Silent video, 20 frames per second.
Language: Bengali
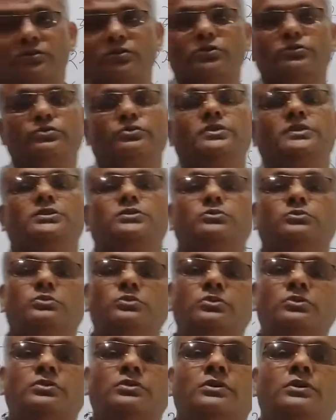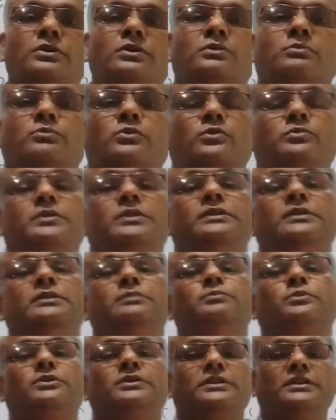সদরি সুদূর প্রভৃতি
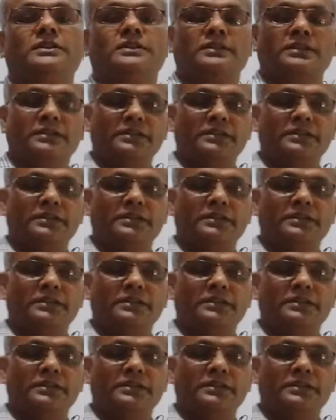পদের